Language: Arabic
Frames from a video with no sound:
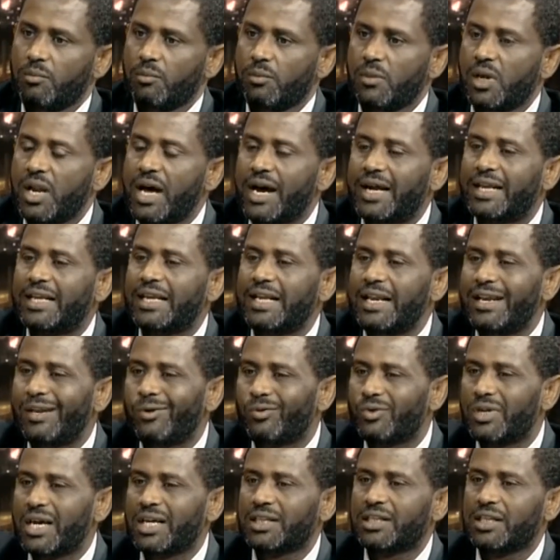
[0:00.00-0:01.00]
لكن
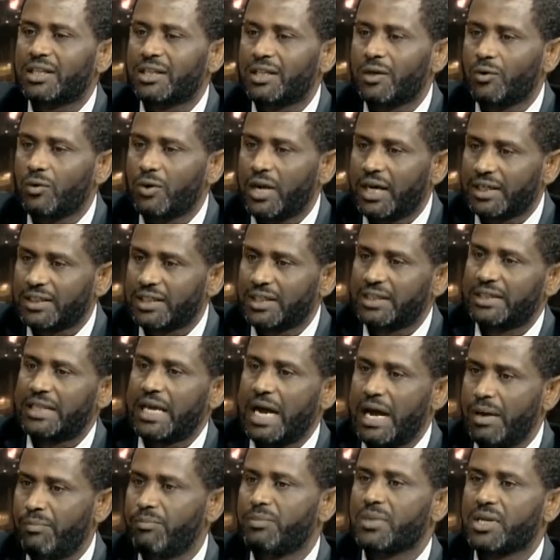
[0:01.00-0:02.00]
لو جات الدوله عشان
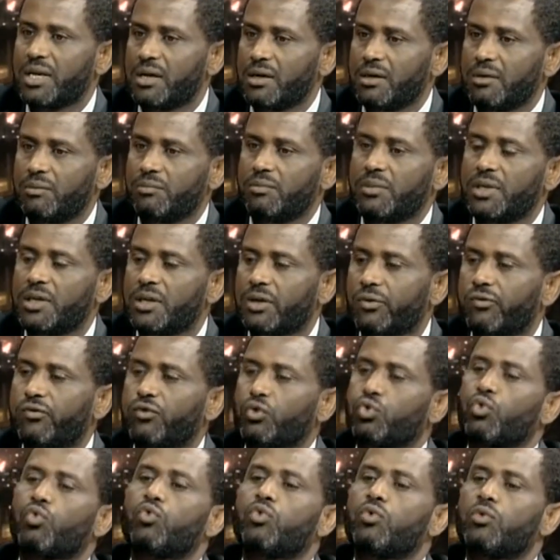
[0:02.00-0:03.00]
تعمرها
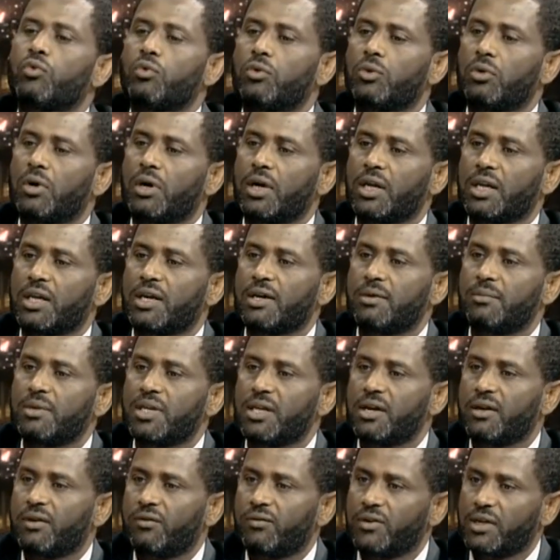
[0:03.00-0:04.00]
بيرفضوا
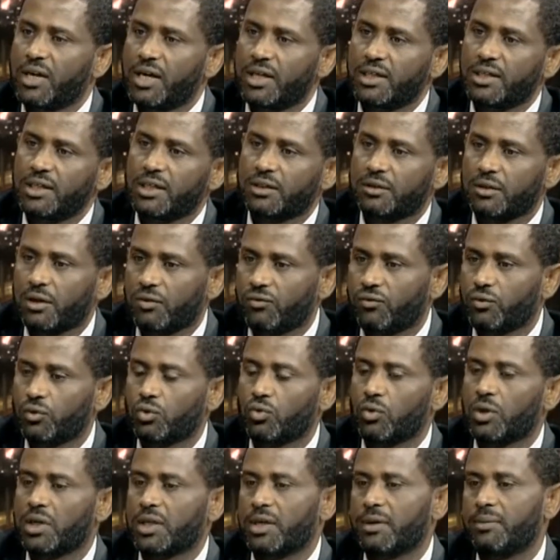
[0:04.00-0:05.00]
القبيله الفلانيه
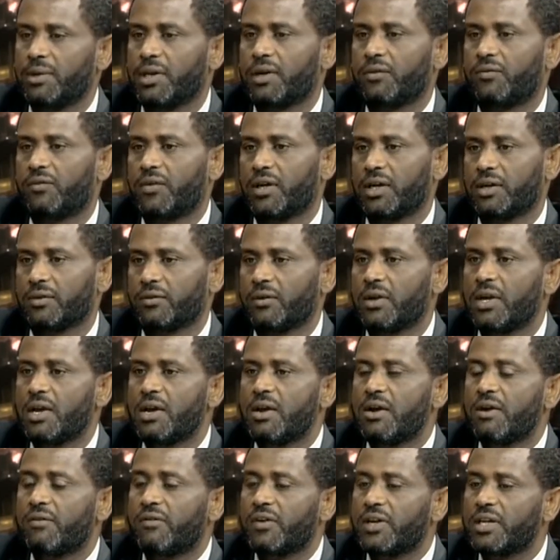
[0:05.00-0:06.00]
ترفض والقبيله الفلانيه
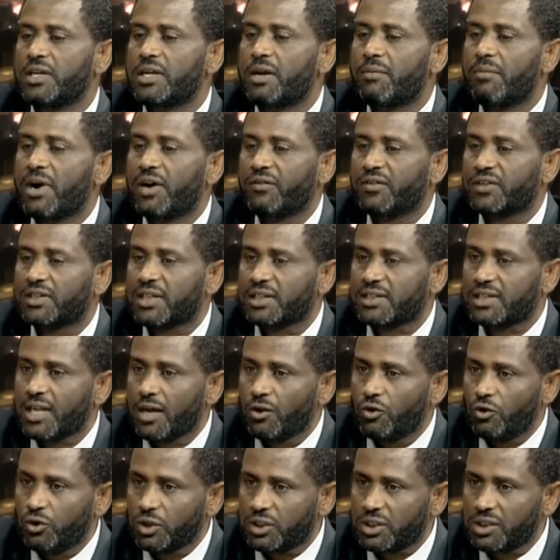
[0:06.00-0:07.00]
فهنا ما في
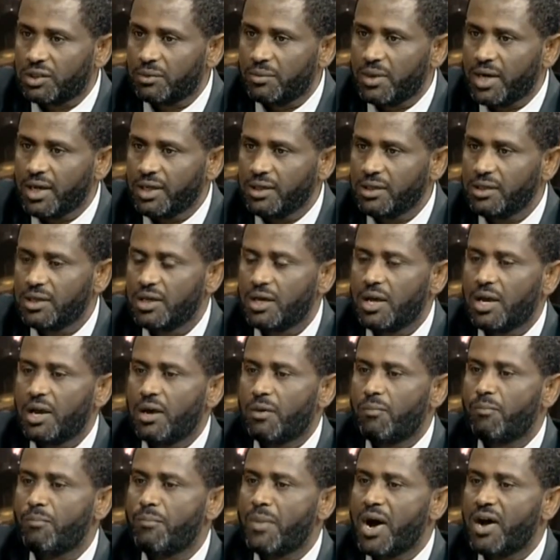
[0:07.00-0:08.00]
تصالح اجتماعي
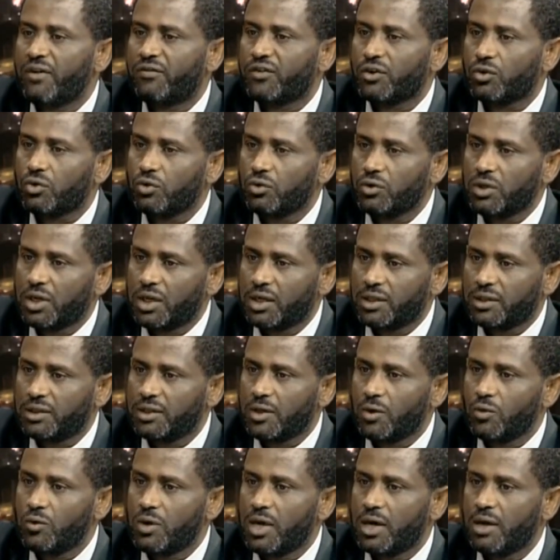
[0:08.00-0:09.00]
ما في رؤيه
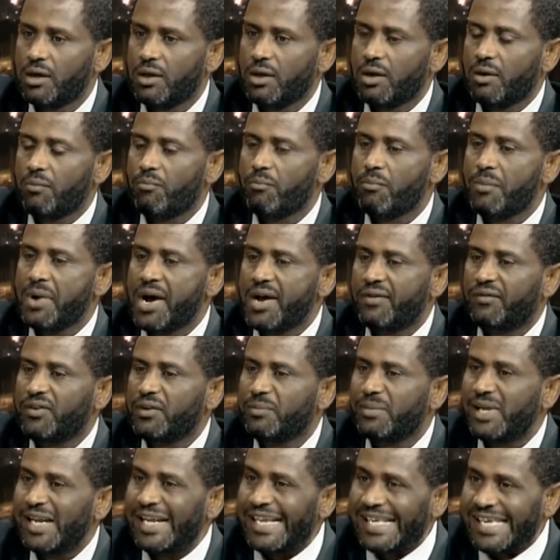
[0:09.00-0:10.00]
للدوله ما
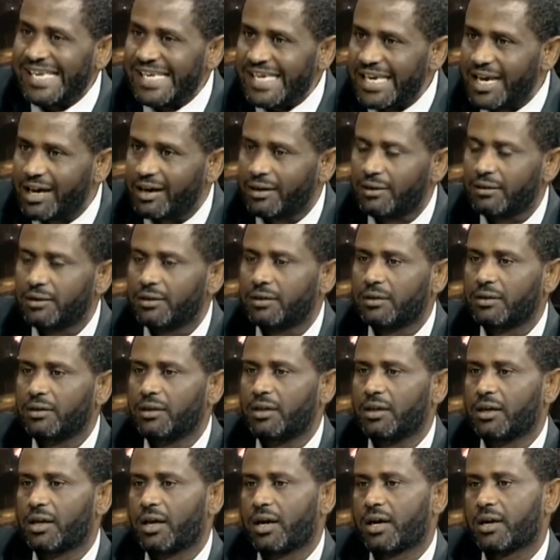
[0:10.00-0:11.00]
في ملكيه
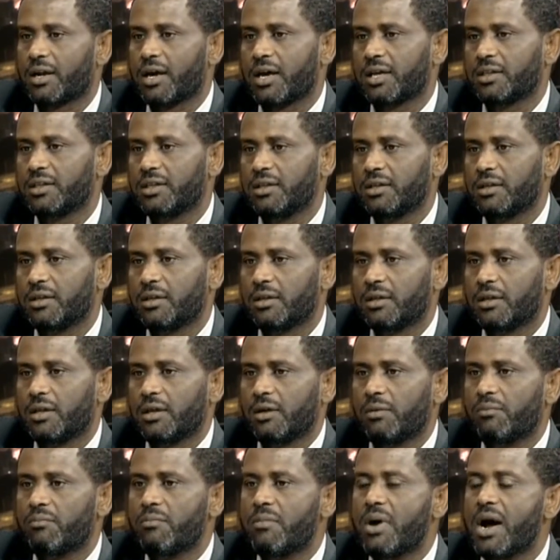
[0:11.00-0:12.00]
للاراضي
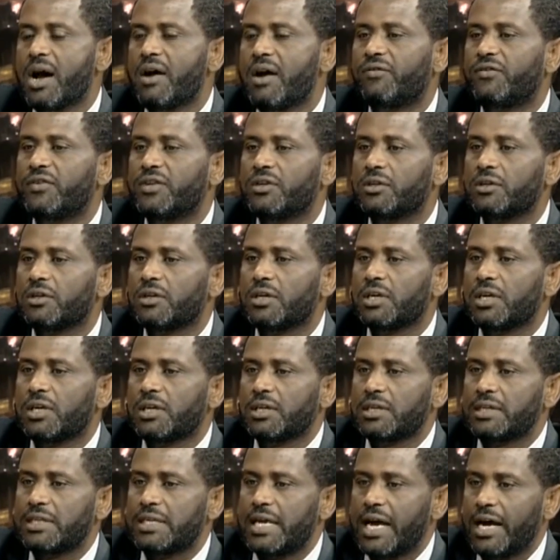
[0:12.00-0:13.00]
ما في
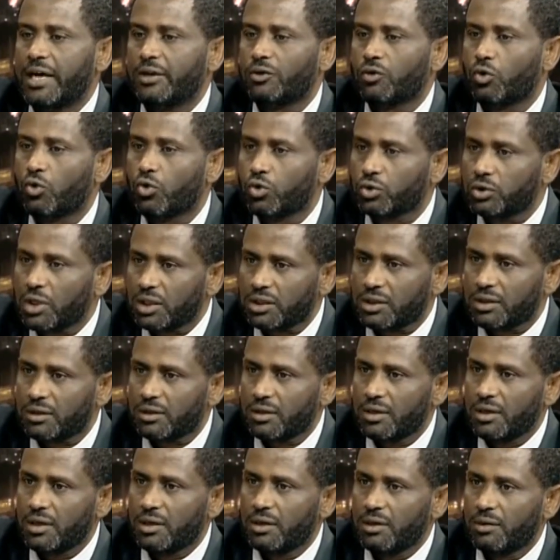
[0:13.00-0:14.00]
يعني خطط
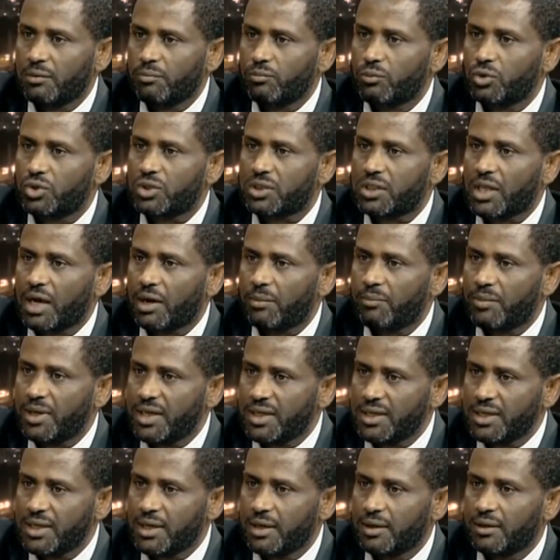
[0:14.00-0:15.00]

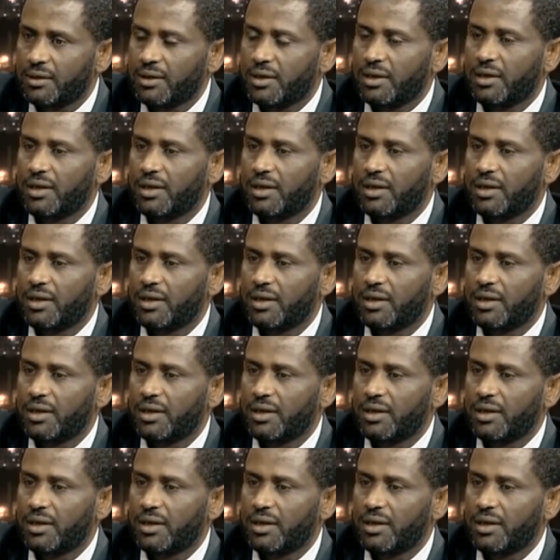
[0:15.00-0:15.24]
مستقبليه